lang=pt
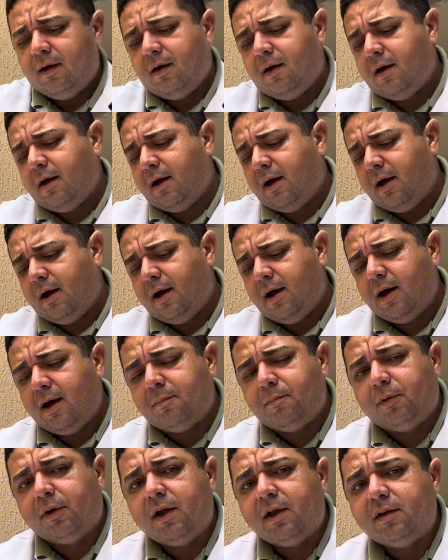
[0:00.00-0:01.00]

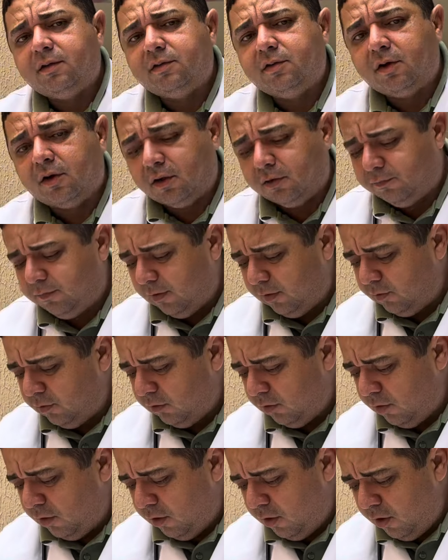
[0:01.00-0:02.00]
Ah, por que, que a senhora não falou
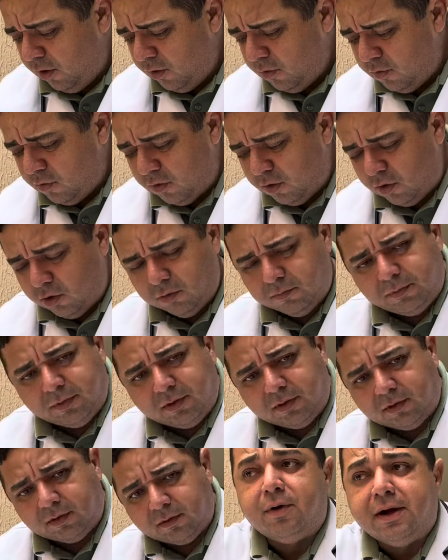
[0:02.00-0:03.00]
logo,
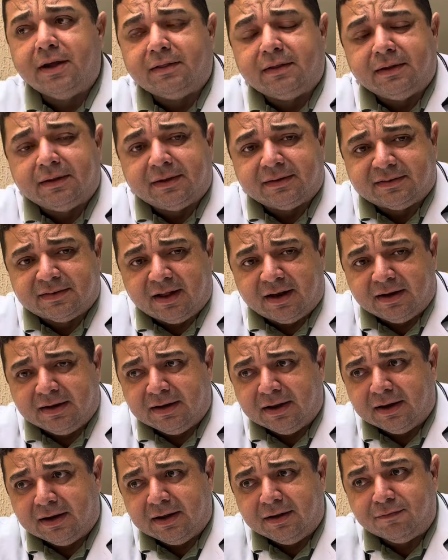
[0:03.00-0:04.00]
homem? Entre na
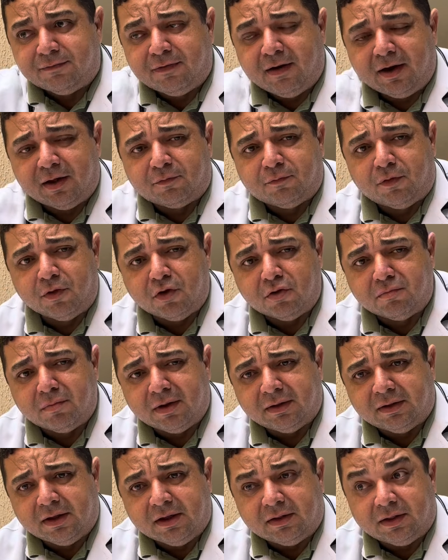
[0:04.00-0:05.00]
salinha ali e fala que foi eu que
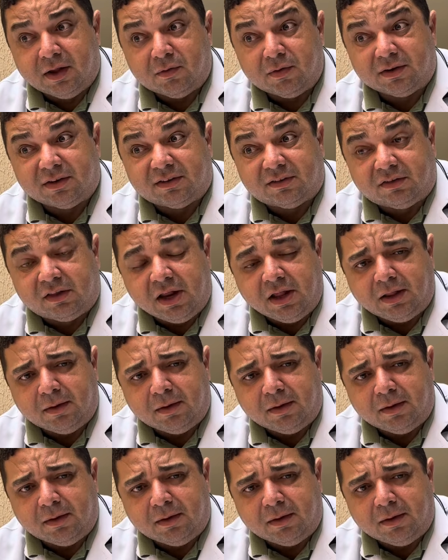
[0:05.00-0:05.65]
mandei. Tem umas 30